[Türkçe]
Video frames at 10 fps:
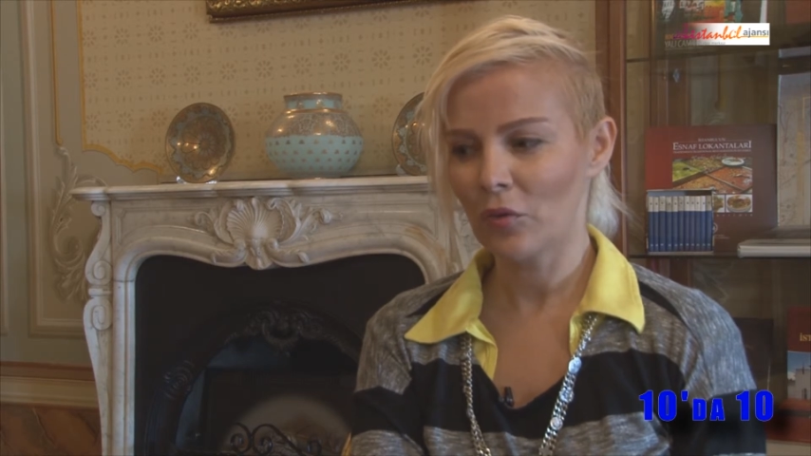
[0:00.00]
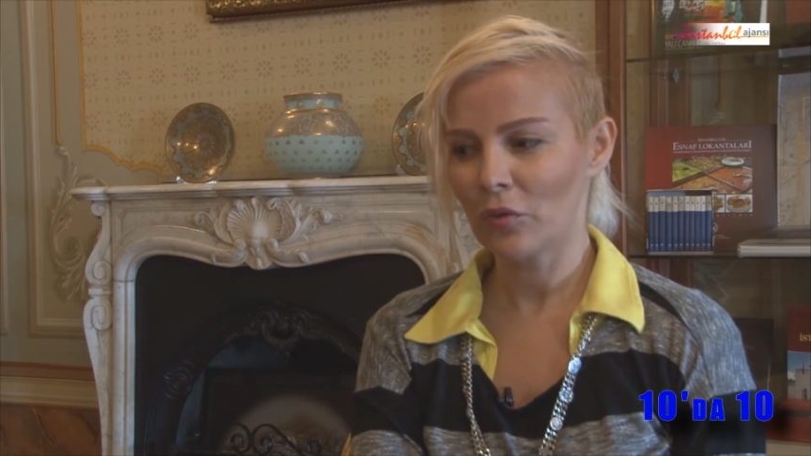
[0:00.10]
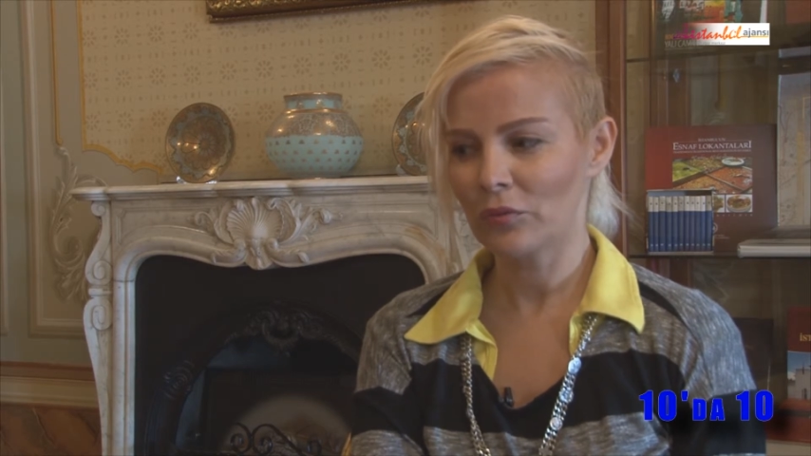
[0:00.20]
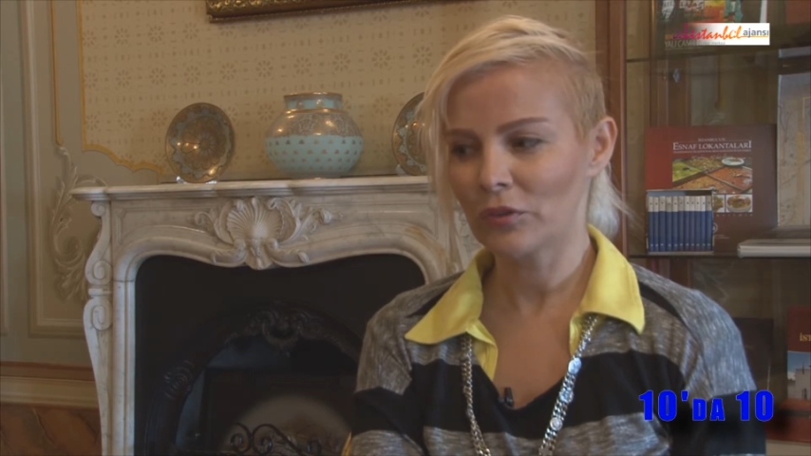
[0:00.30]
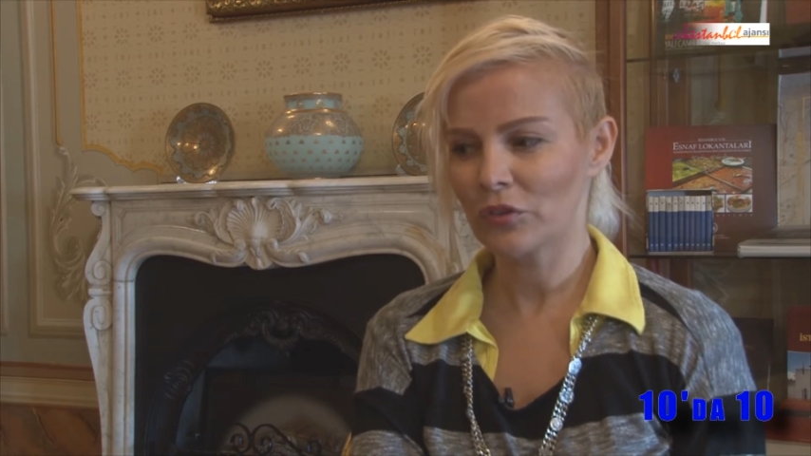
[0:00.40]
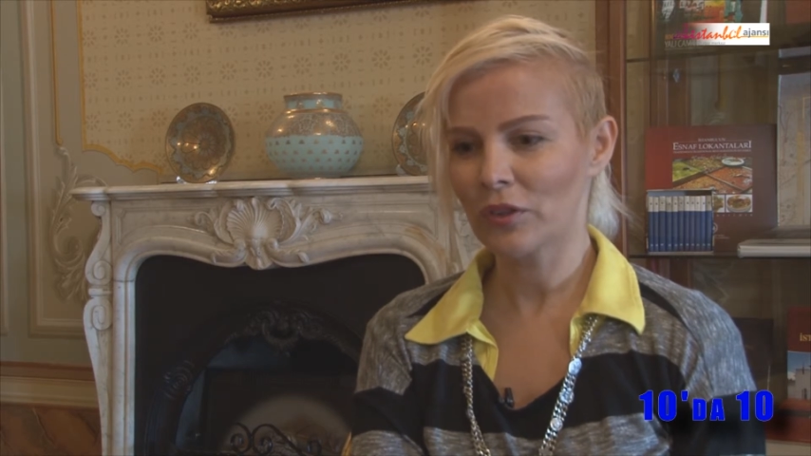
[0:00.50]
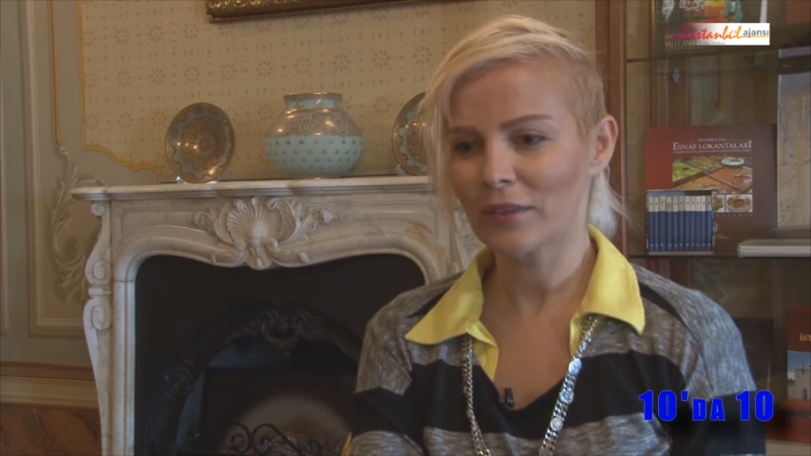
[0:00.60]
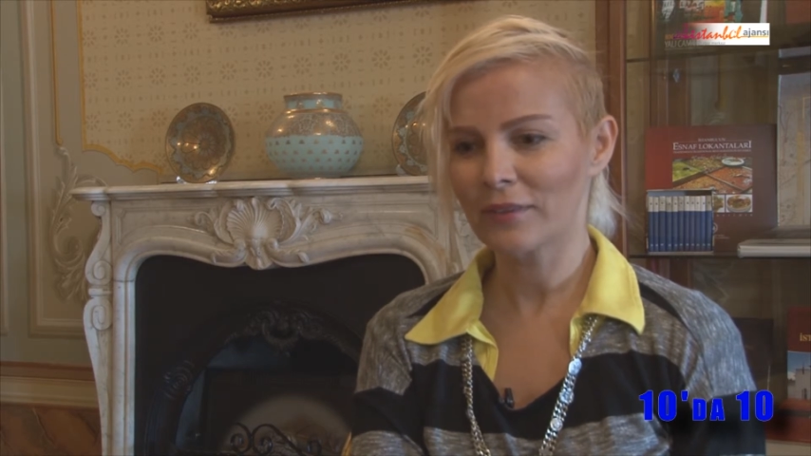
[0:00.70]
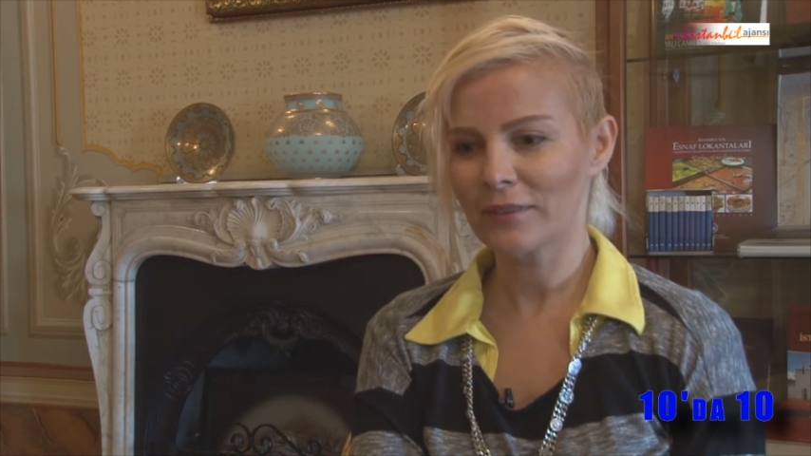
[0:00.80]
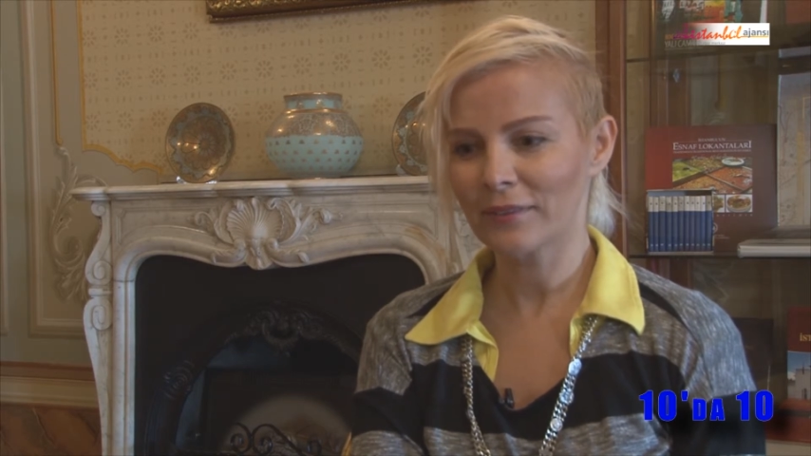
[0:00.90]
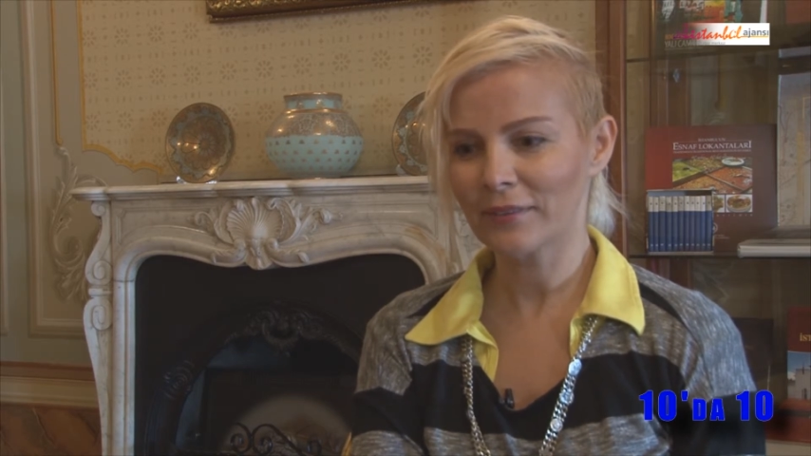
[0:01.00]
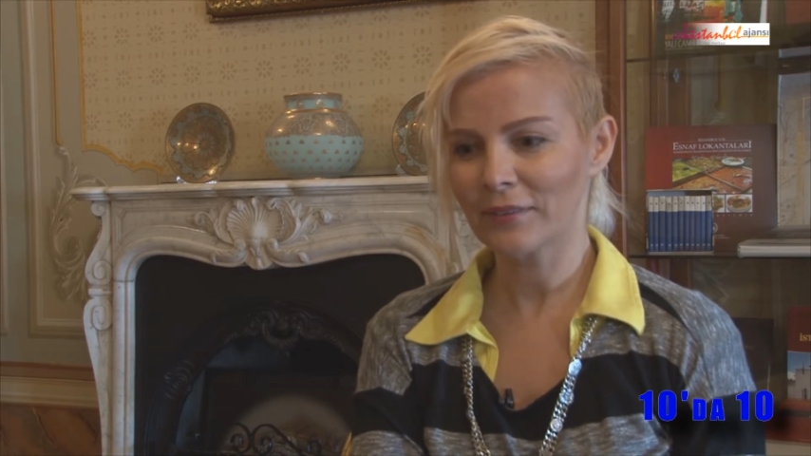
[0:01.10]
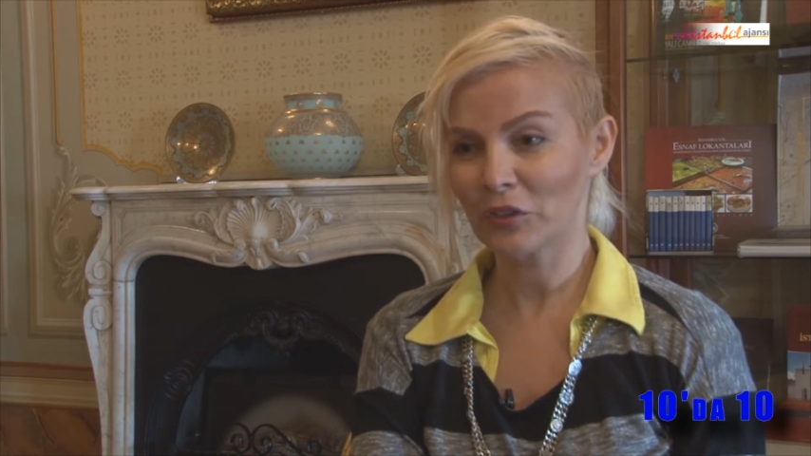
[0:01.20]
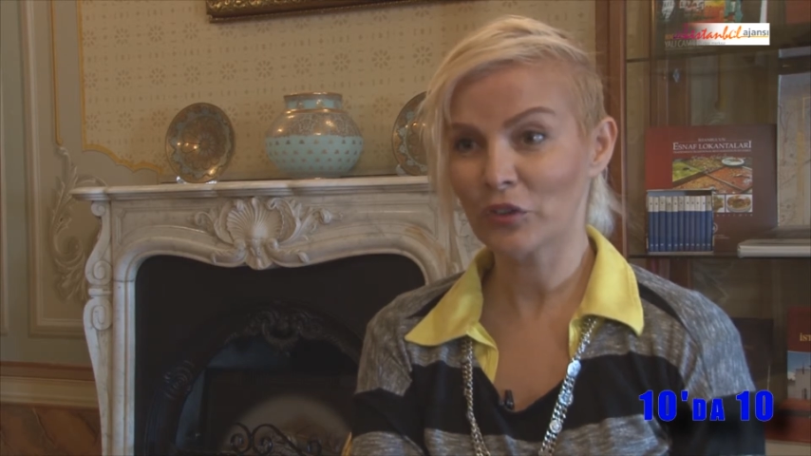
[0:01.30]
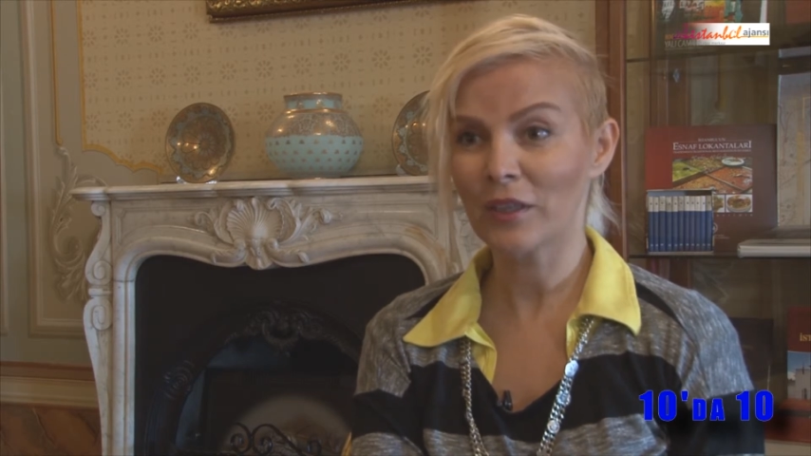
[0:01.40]
o vicdanları,
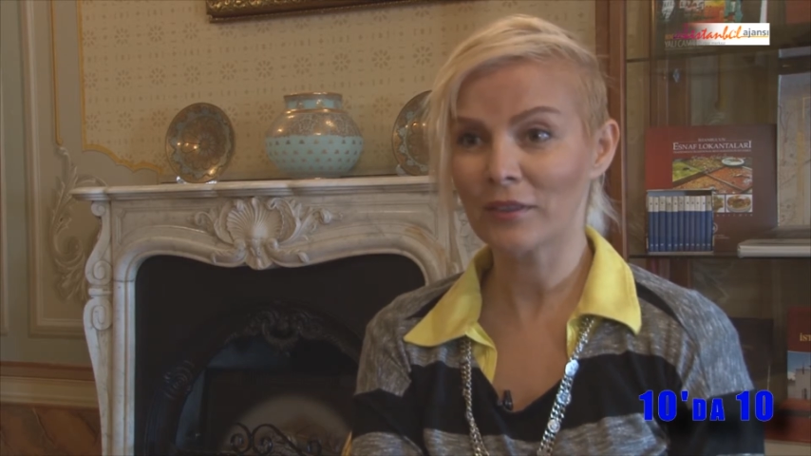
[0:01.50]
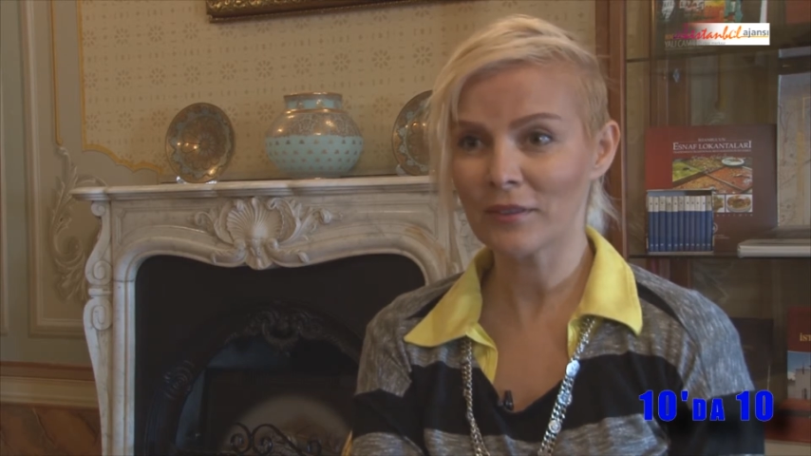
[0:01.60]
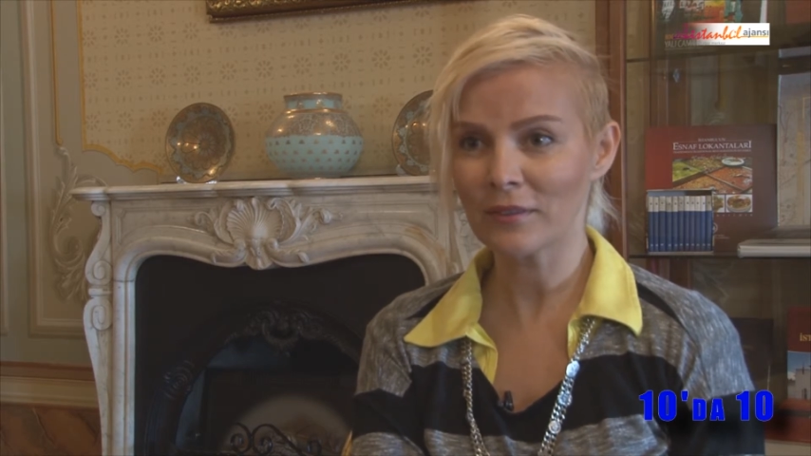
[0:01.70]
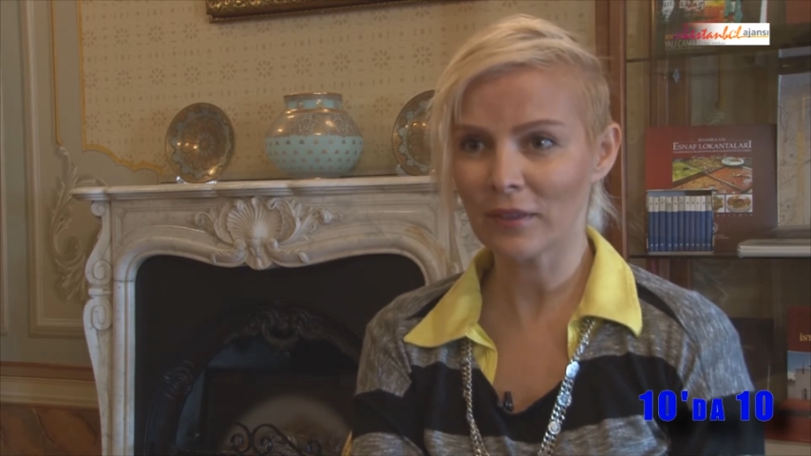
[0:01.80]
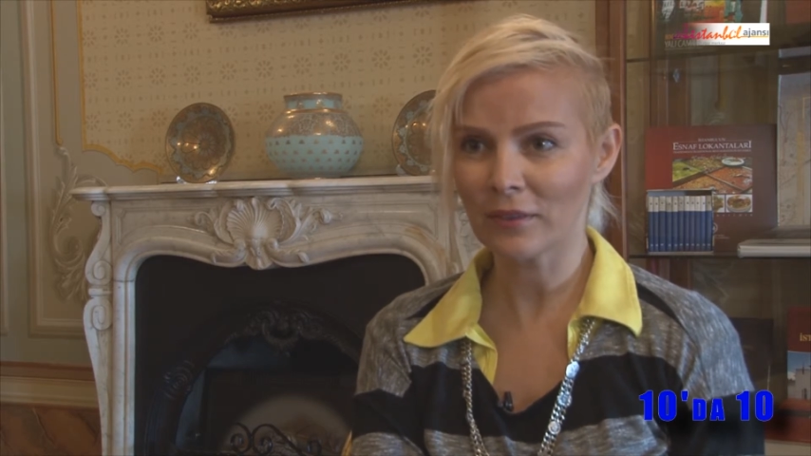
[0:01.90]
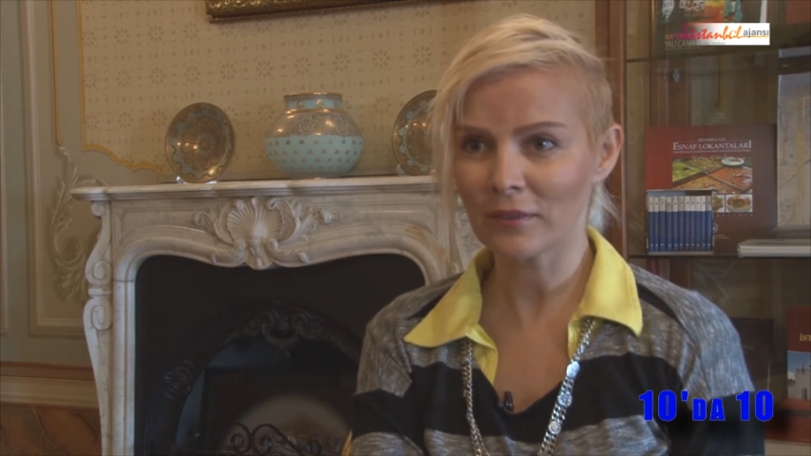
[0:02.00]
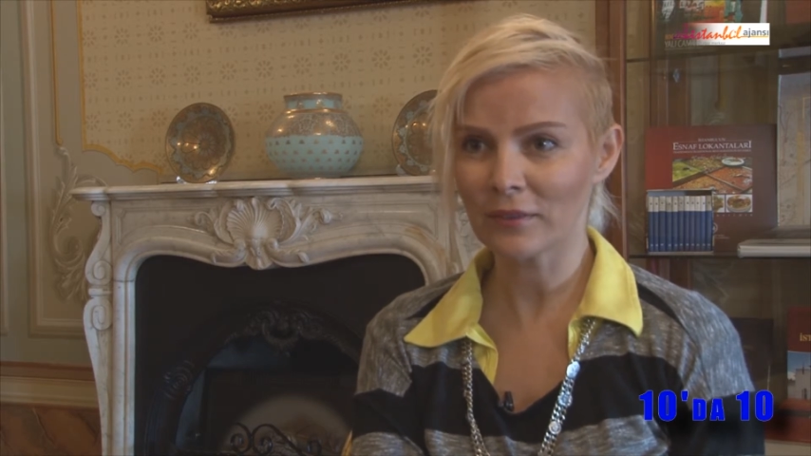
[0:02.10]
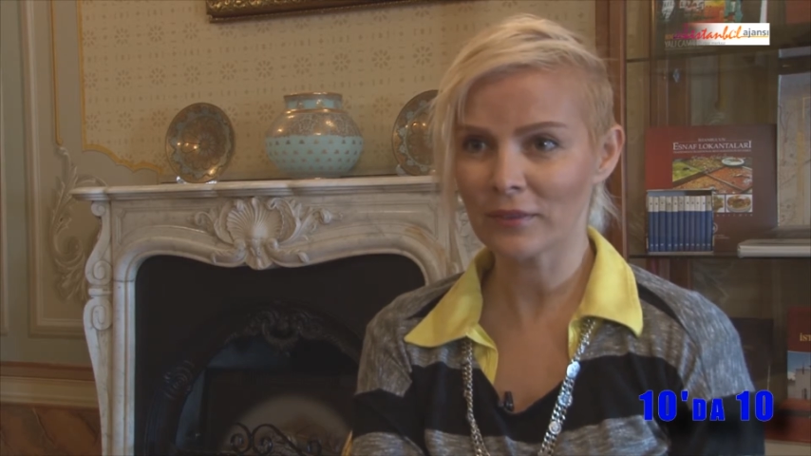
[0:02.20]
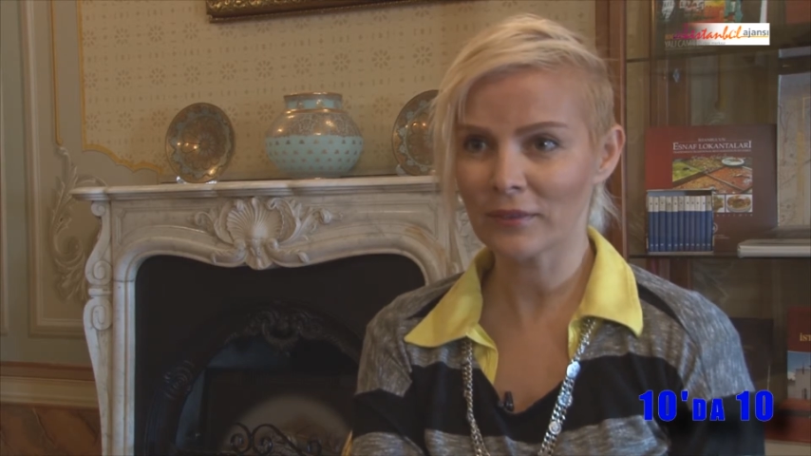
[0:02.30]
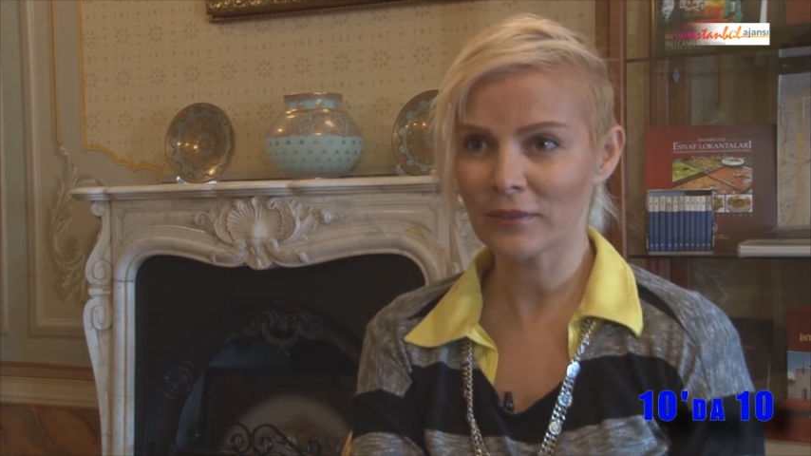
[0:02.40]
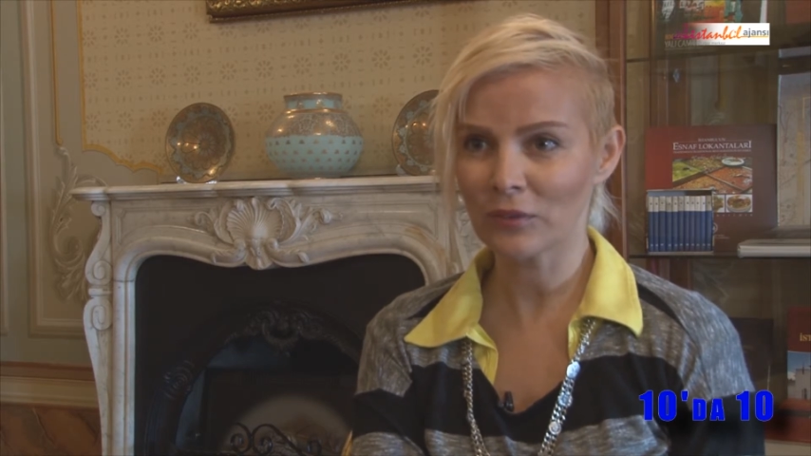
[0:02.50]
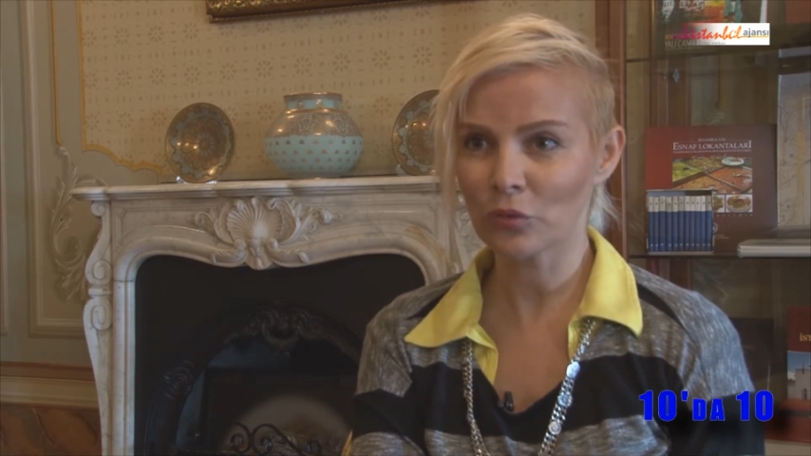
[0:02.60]
vicdanlı insanların e,